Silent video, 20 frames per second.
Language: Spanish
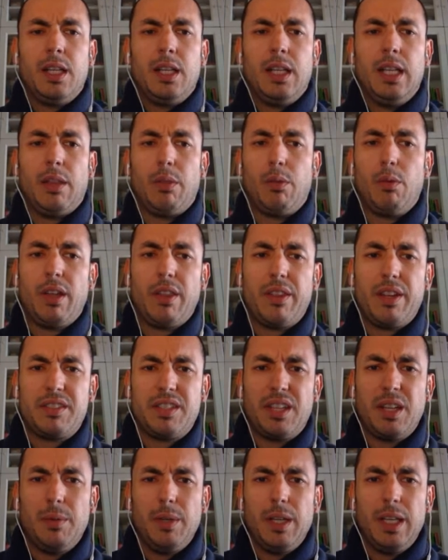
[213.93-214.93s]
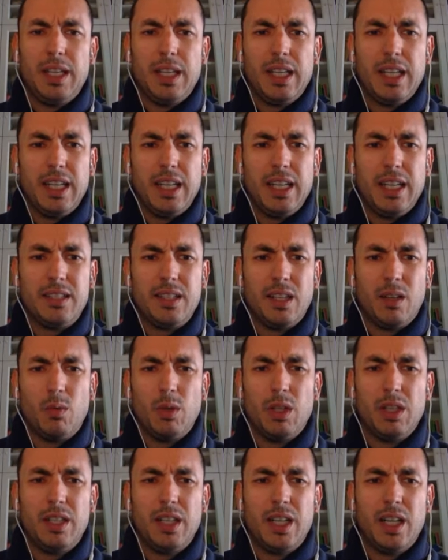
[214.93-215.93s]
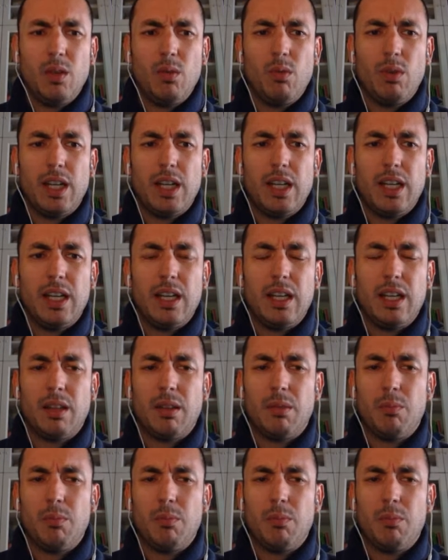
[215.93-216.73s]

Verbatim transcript: las dunas de Chevi eh, se encuentran en una